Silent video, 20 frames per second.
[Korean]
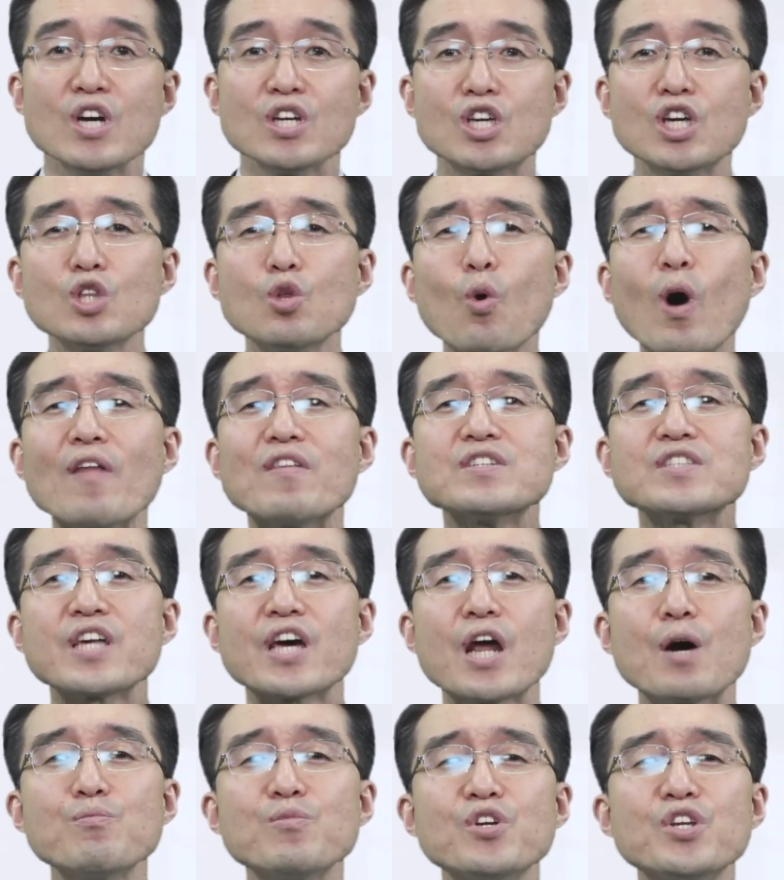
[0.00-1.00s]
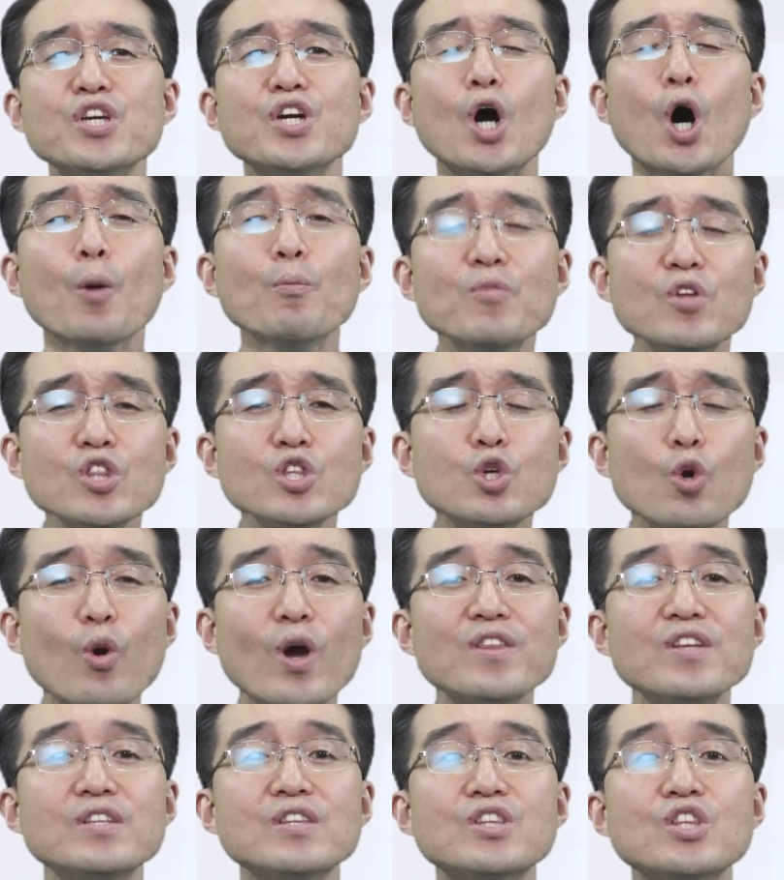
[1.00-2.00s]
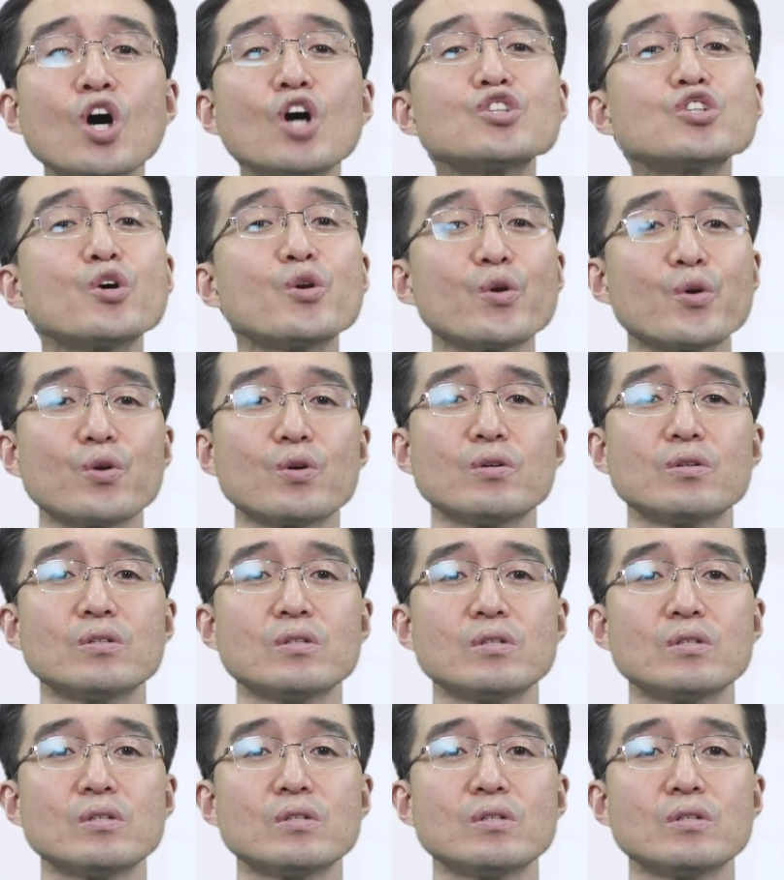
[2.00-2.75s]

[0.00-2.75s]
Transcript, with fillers: 기도하는 사람들이 없는 교회는 터져요.